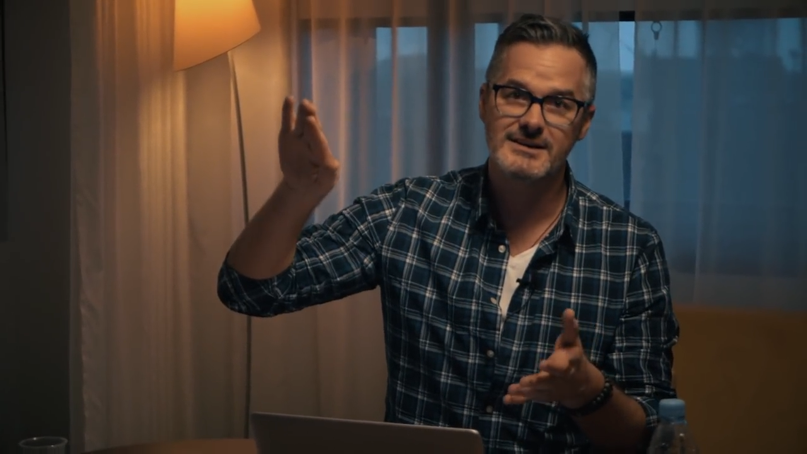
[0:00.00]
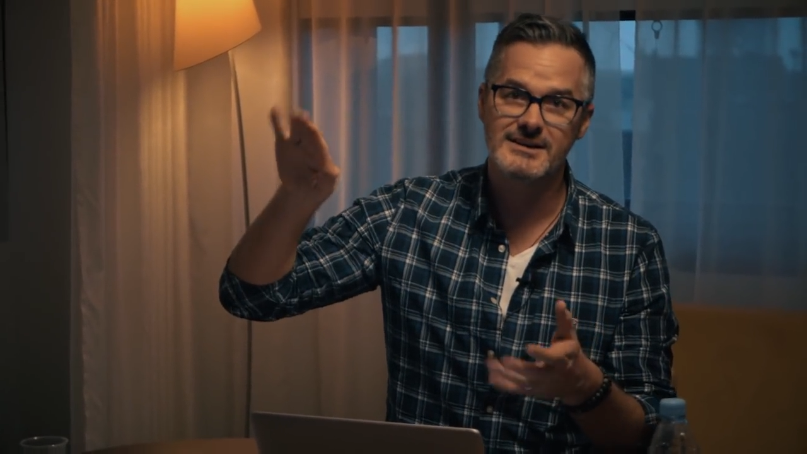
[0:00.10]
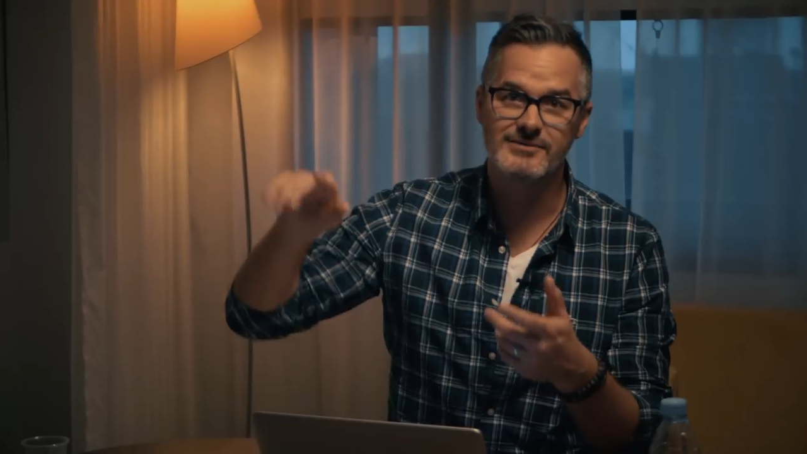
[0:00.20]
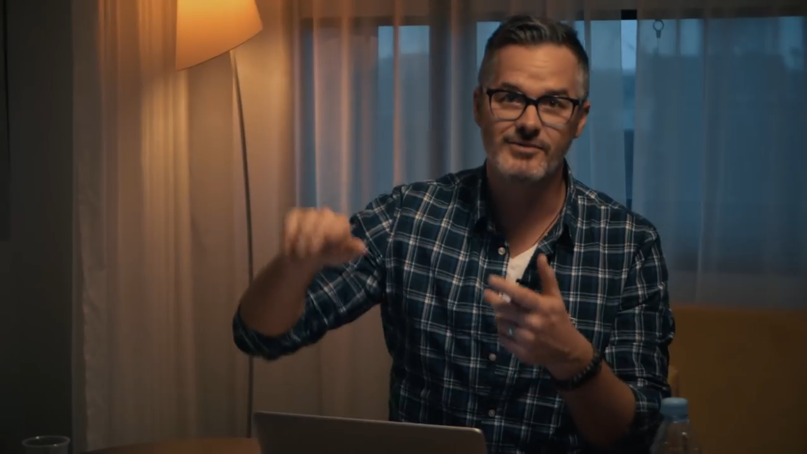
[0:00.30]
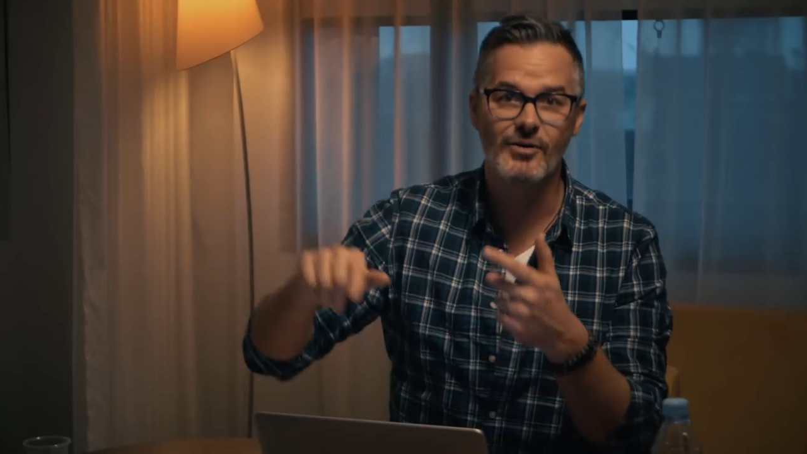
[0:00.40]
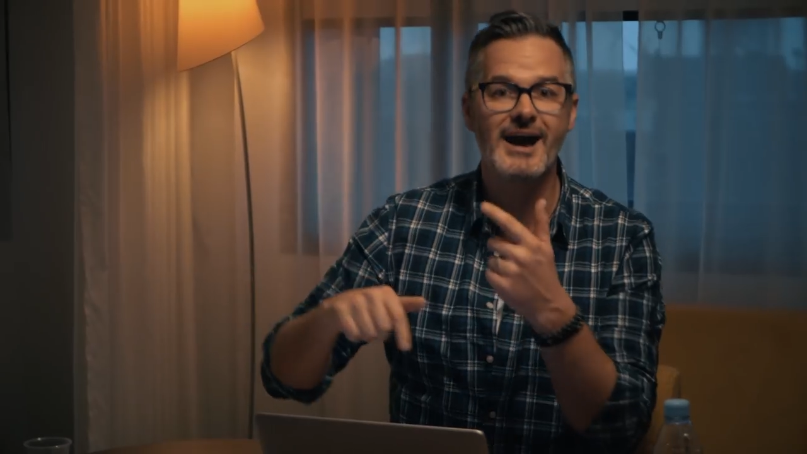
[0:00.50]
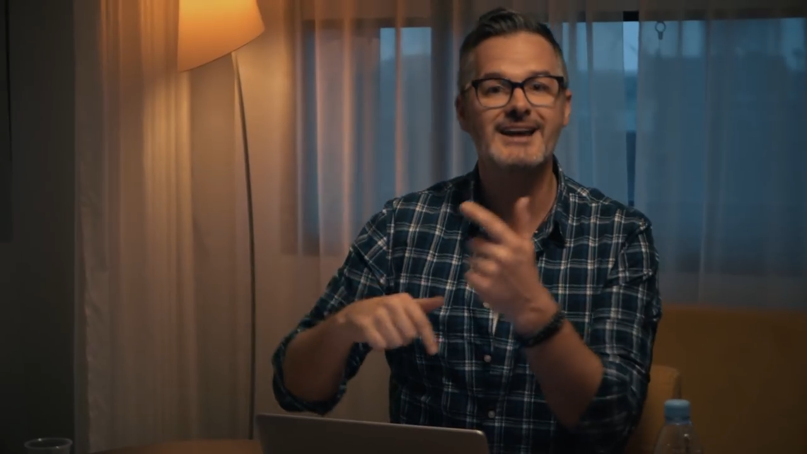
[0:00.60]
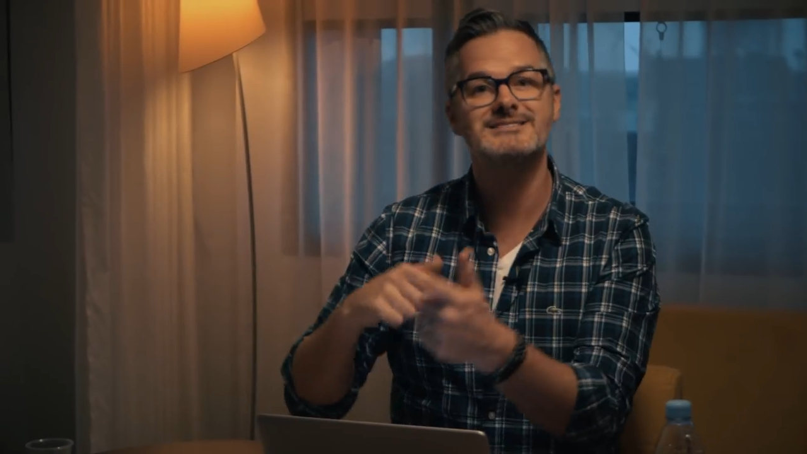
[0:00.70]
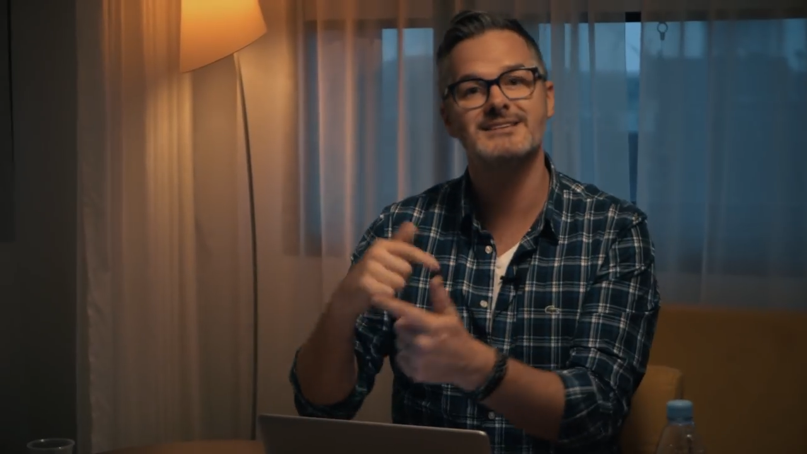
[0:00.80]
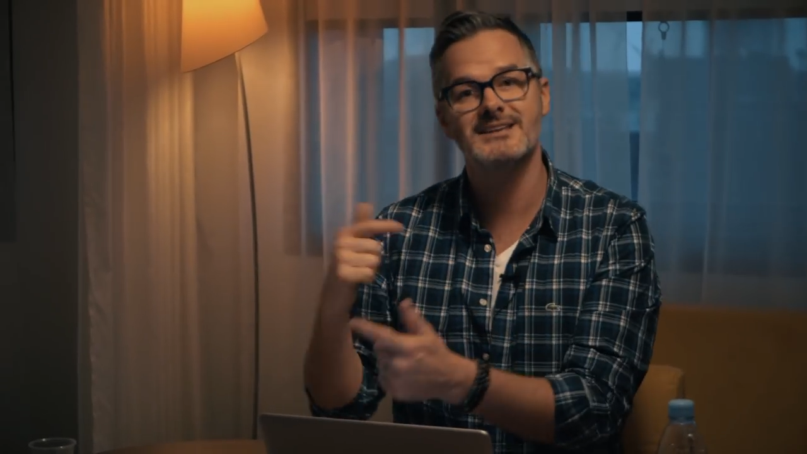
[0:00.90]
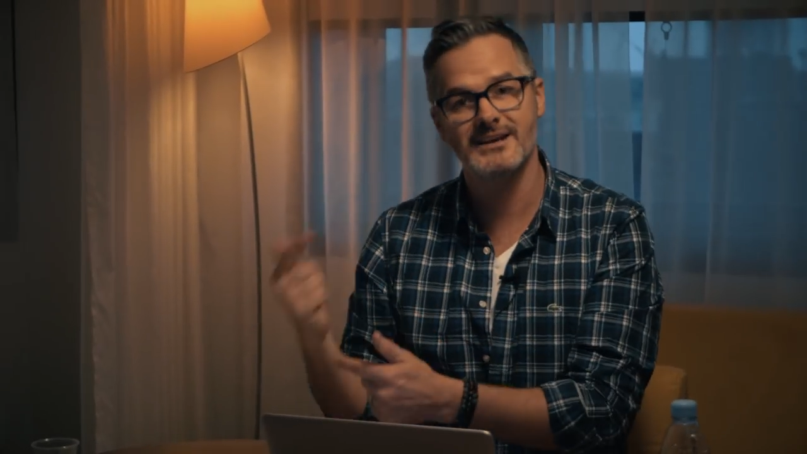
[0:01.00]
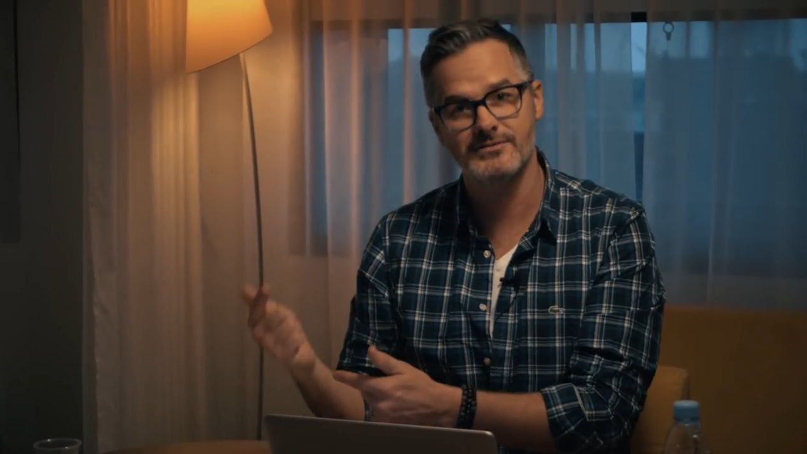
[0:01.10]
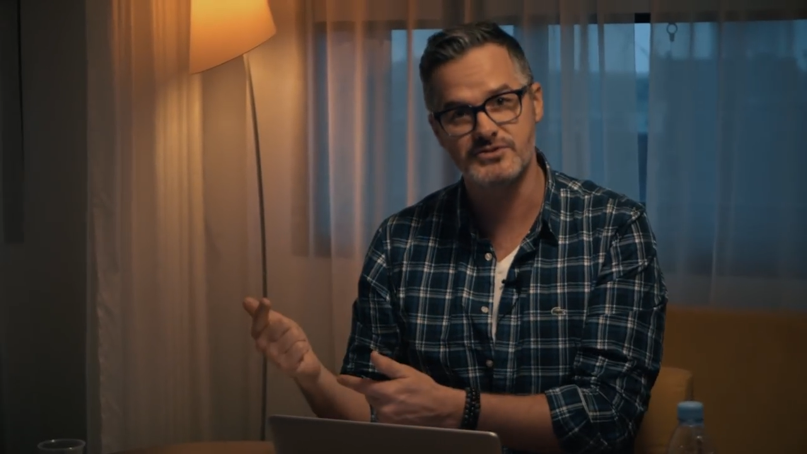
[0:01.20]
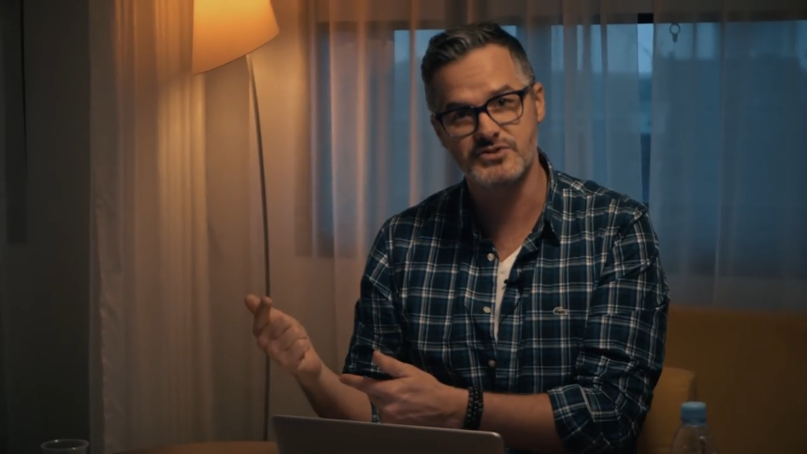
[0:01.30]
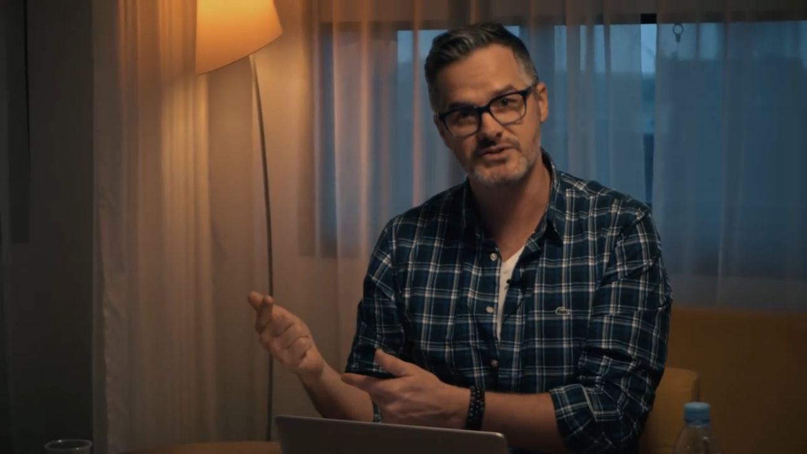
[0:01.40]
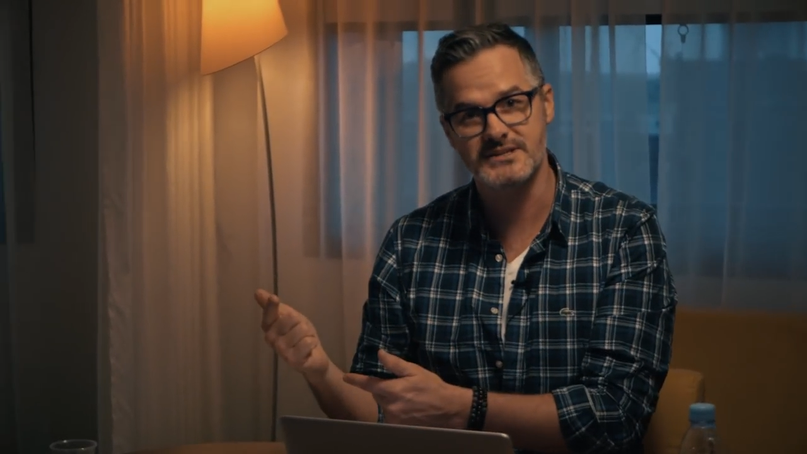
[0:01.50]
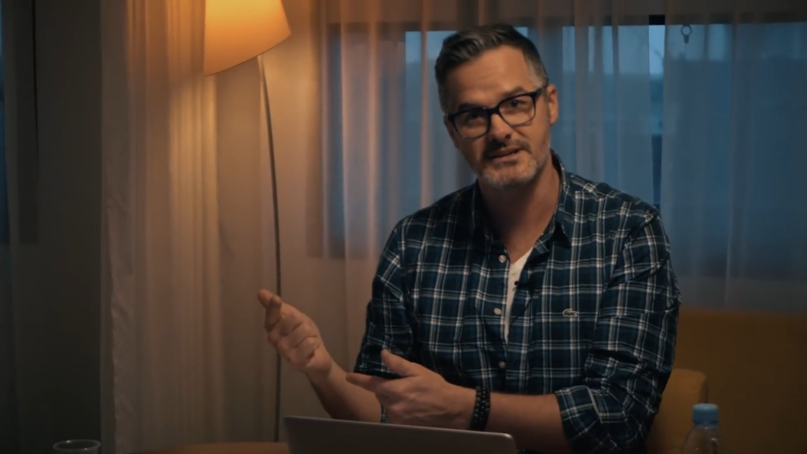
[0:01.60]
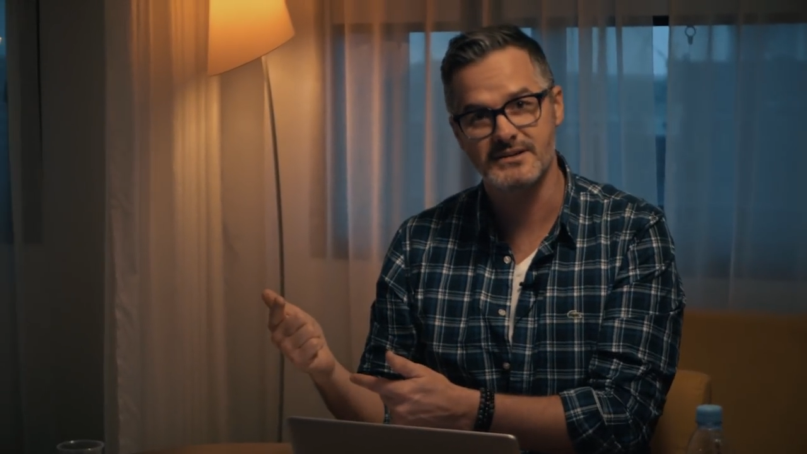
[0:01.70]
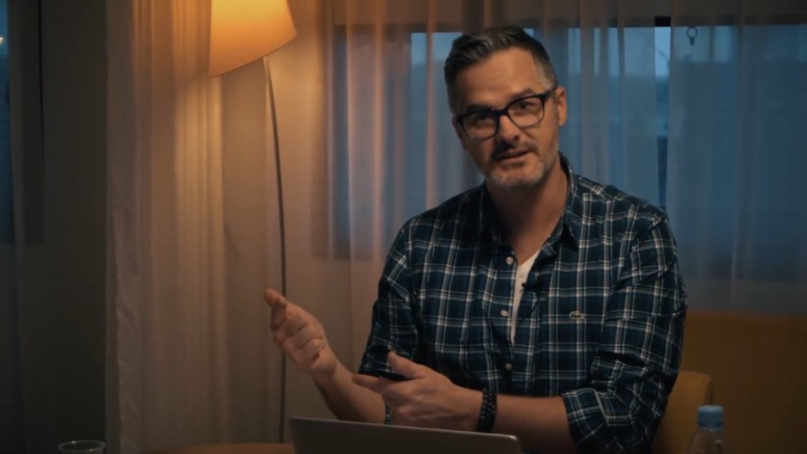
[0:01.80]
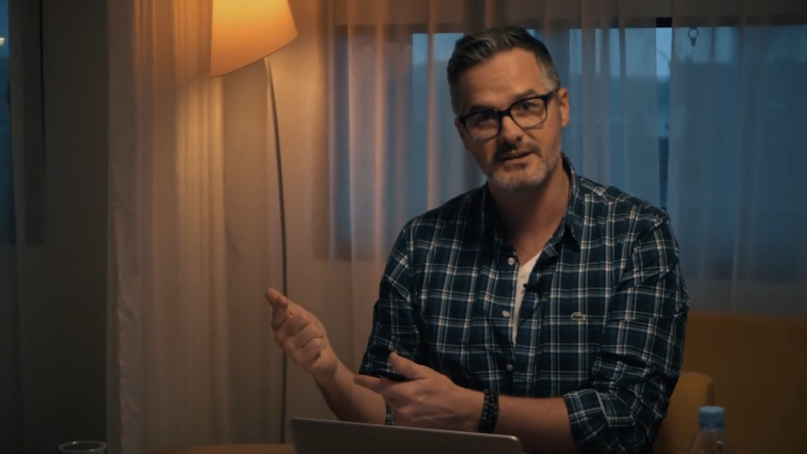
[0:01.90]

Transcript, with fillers: qui vont accélérer votre succès.